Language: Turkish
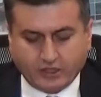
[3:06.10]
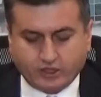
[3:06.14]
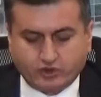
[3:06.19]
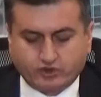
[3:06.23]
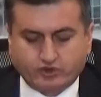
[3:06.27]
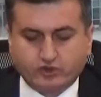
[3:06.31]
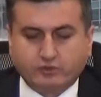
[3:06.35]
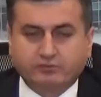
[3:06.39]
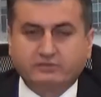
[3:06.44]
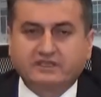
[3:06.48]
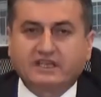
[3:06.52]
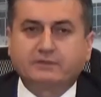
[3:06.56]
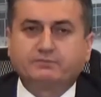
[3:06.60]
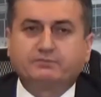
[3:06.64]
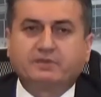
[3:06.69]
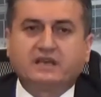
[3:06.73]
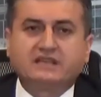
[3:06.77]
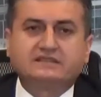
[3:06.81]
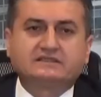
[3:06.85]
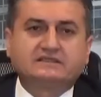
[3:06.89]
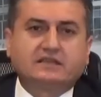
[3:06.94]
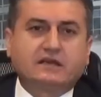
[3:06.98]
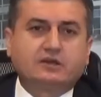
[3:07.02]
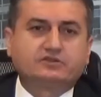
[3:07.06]
Cumhuriyet
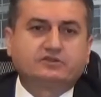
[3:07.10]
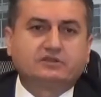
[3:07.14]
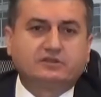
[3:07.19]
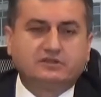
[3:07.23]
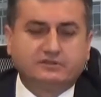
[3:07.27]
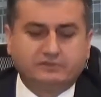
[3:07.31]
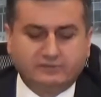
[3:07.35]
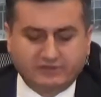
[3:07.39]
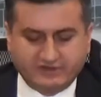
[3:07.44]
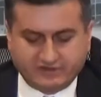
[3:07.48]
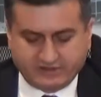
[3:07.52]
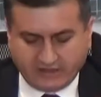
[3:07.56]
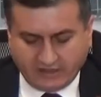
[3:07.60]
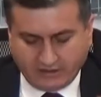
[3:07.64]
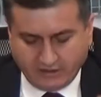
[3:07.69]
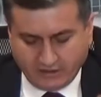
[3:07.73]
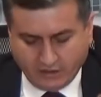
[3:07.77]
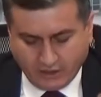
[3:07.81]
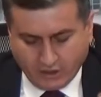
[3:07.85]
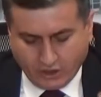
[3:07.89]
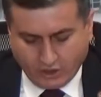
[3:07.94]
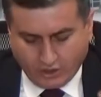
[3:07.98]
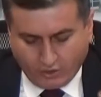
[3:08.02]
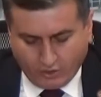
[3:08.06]
Başsavcılığımızca
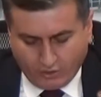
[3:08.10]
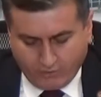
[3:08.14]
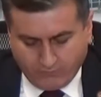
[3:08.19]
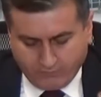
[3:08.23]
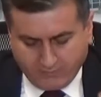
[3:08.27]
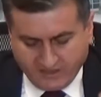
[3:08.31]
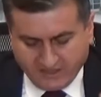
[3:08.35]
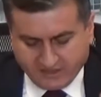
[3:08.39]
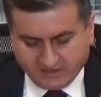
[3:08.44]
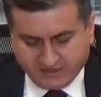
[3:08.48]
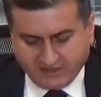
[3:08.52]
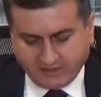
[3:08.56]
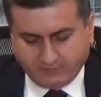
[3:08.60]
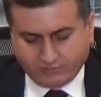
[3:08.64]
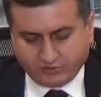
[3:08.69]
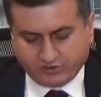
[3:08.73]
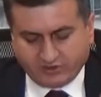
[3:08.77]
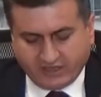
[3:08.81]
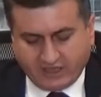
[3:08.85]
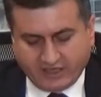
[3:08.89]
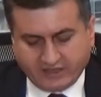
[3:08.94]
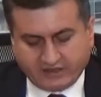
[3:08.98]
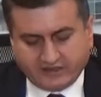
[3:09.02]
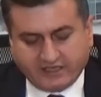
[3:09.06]
15
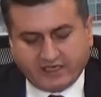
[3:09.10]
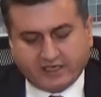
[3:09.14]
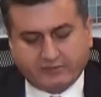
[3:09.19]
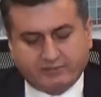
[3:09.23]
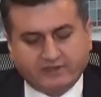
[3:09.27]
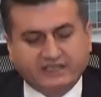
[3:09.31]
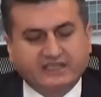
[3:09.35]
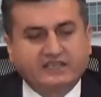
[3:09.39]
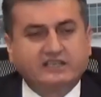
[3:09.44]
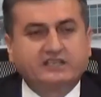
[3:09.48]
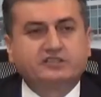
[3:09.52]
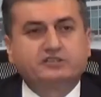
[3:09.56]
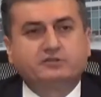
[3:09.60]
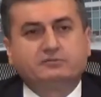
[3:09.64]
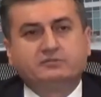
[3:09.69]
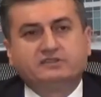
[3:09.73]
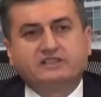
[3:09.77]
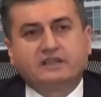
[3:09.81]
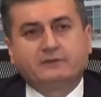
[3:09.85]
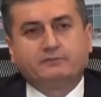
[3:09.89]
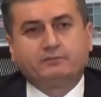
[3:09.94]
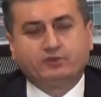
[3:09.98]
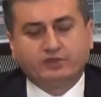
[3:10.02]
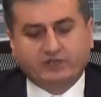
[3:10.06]
Temmuz hain darbe
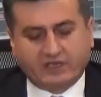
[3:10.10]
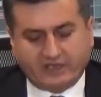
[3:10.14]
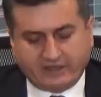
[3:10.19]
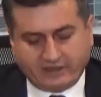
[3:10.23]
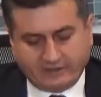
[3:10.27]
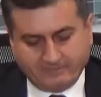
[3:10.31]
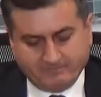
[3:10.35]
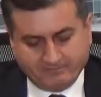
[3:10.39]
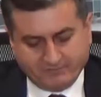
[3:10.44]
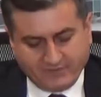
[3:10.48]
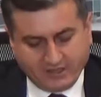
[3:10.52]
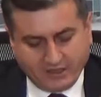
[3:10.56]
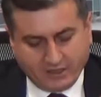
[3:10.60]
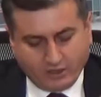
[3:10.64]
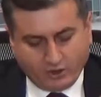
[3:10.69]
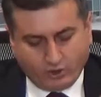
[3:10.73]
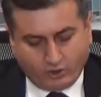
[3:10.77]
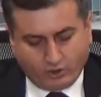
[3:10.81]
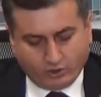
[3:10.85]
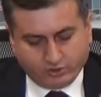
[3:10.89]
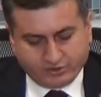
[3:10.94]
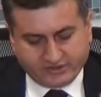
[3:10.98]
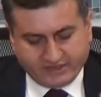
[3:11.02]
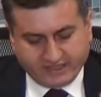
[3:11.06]
girişiminden bu yana
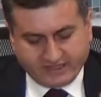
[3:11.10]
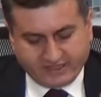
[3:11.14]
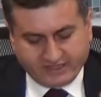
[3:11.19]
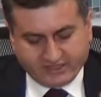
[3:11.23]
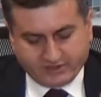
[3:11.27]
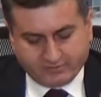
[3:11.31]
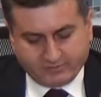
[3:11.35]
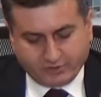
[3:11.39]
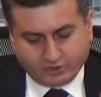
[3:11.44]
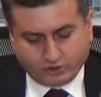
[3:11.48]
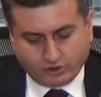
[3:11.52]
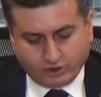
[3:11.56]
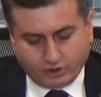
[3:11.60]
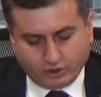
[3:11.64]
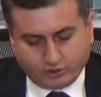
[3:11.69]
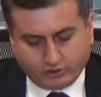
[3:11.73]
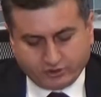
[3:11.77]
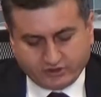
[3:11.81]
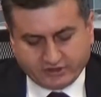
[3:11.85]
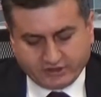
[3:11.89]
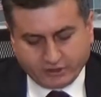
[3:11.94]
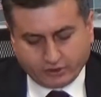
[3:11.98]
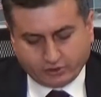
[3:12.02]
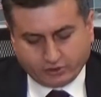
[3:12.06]

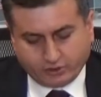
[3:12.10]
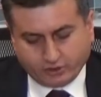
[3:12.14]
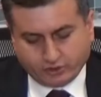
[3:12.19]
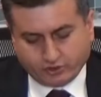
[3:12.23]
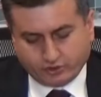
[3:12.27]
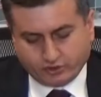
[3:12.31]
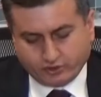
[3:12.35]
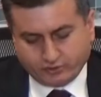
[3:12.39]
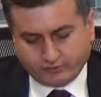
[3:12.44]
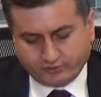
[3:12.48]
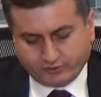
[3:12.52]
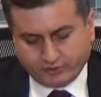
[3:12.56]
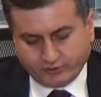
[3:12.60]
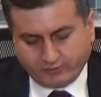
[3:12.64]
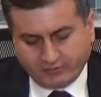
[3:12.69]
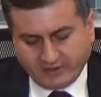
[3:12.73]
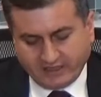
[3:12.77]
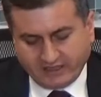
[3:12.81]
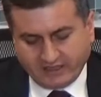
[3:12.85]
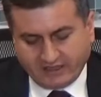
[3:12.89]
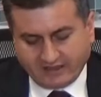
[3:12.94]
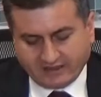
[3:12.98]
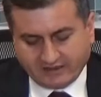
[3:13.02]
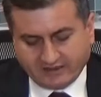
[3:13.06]
18.444
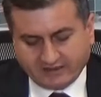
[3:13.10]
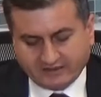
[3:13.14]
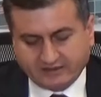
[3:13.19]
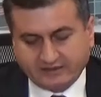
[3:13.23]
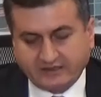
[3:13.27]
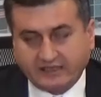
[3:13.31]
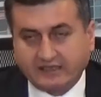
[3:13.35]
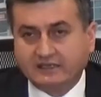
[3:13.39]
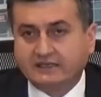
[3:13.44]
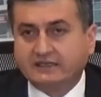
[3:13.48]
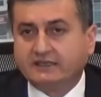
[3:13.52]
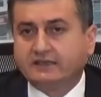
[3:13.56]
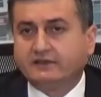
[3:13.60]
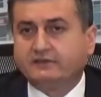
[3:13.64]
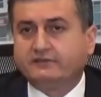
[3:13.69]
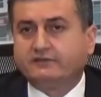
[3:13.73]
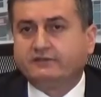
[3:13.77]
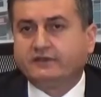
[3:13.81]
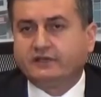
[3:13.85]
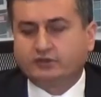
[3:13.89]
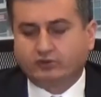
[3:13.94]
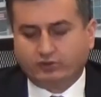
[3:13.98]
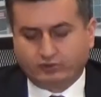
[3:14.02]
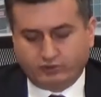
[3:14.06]
şüpheli hakkında
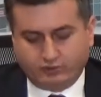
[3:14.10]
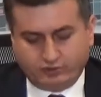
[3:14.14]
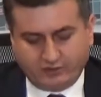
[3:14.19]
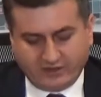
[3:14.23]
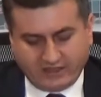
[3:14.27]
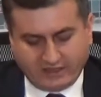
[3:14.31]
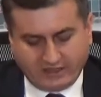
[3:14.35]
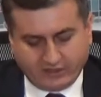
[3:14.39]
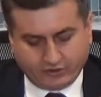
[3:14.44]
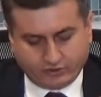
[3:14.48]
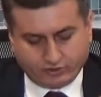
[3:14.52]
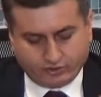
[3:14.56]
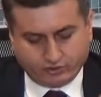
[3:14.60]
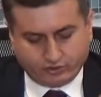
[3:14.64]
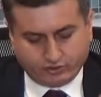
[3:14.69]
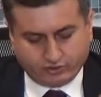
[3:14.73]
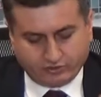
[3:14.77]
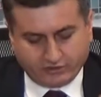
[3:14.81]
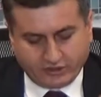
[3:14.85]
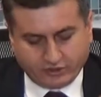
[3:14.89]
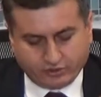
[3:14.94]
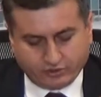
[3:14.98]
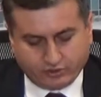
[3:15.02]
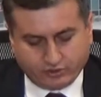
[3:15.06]
FETÖ üyeliği
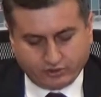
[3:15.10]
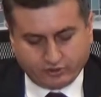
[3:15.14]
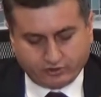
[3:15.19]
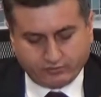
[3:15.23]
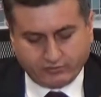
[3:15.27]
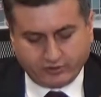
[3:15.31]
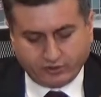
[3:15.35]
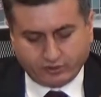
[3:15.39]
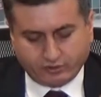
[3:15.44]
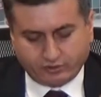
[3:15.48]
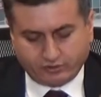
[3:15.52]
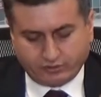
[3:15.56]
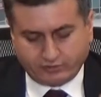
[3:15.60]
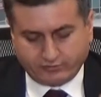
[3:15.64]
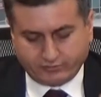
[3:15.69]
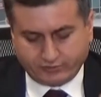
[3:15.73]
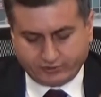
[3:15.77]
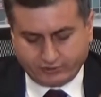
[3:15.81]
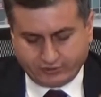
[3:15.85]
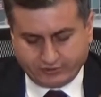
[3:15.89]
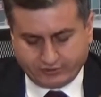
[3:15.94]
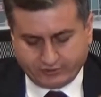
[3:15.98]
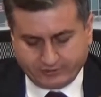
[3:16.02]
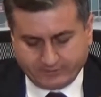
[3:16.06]
suçundan soruşturma
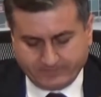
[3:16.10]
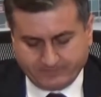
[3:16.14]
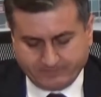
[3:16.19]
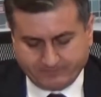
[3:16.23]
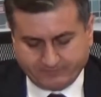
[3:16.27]
yürütülmüştür.